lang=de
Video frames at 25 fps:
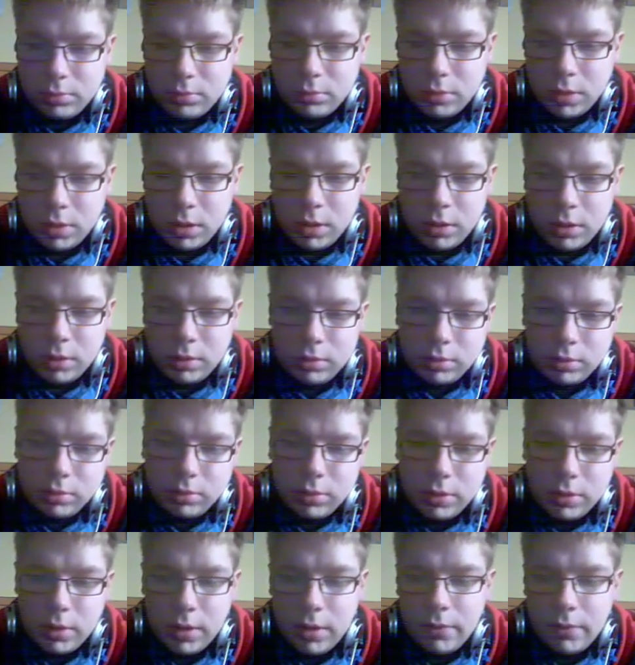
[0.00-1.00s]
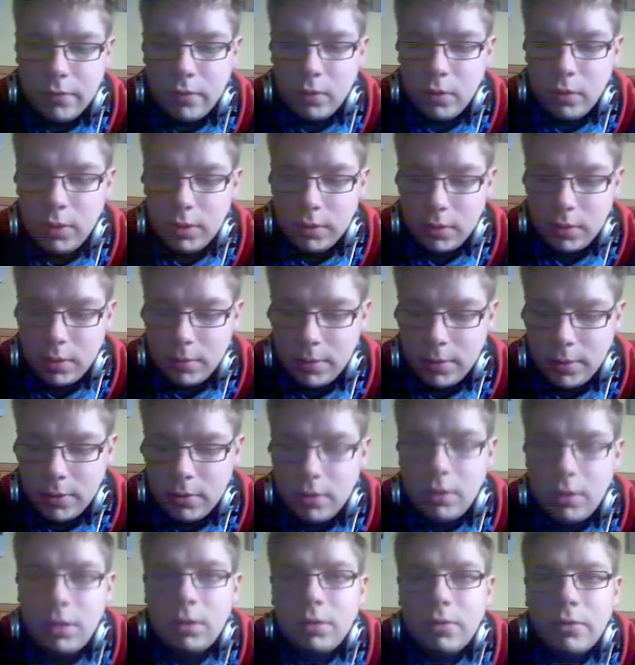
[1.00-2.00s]
ja, sehr erfreut, kann man
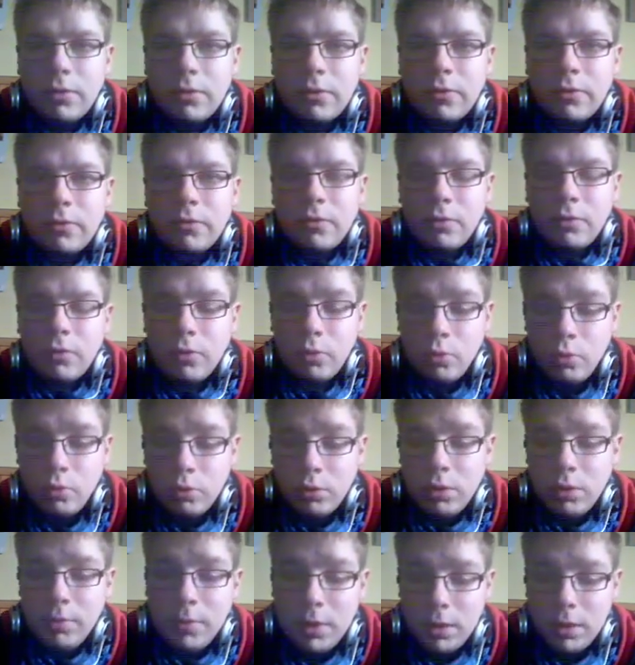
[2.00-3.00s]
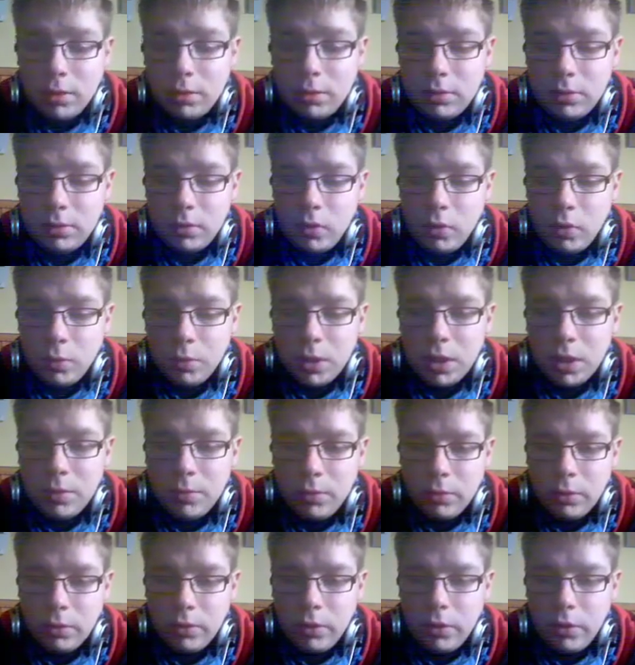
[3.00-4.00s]
sagen. Also ich finde es cool gemacht. Die
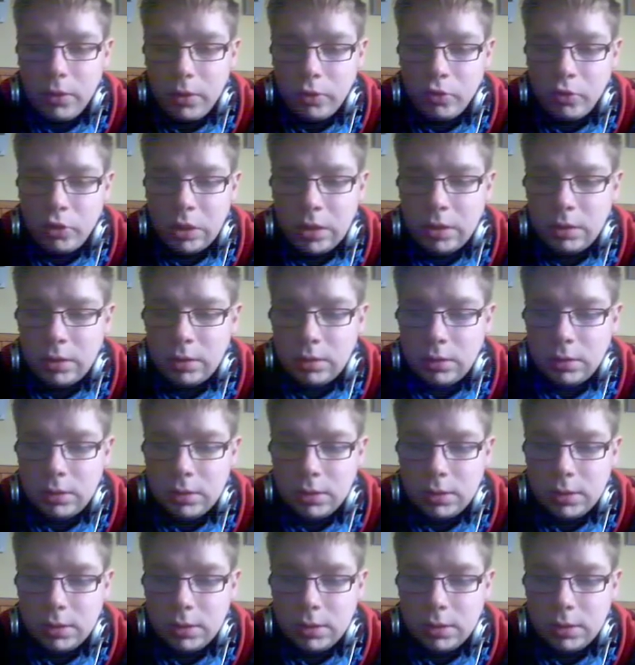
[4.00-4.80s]
Umgebung ist sehr schick.